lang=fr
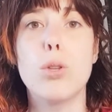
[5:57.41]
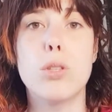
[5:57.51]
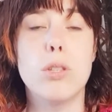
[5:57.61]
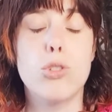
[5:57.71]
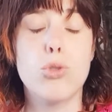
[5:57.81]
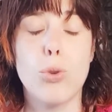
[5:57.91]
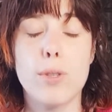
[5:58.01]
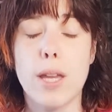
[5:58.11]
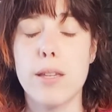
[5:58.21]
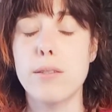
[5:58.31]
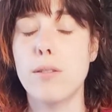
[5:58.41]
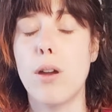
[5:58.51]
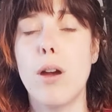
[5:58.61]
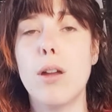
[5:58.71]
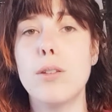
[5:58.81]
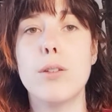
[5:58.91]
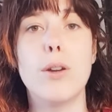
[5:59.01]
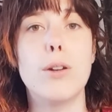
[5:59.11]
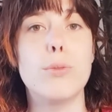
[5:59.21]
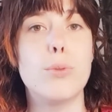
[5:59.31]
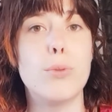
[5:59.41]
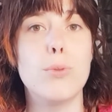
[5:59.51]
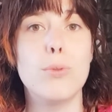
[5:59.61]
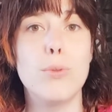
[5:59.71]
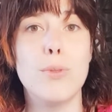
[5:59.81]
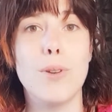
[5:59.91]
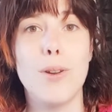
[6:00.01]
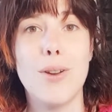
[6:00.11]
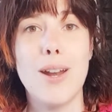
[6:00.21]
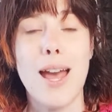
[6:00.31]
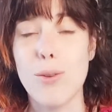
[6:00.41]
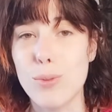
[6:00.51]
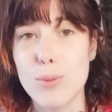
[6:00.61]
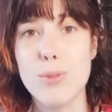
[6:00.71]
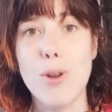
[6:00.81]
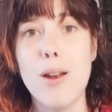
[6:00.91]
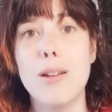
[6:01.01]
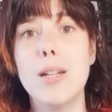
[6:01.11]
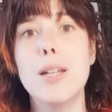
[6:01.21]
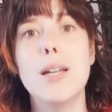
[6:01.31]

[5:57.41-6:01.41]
des choses résonnent, euh, tu euh, la consoles,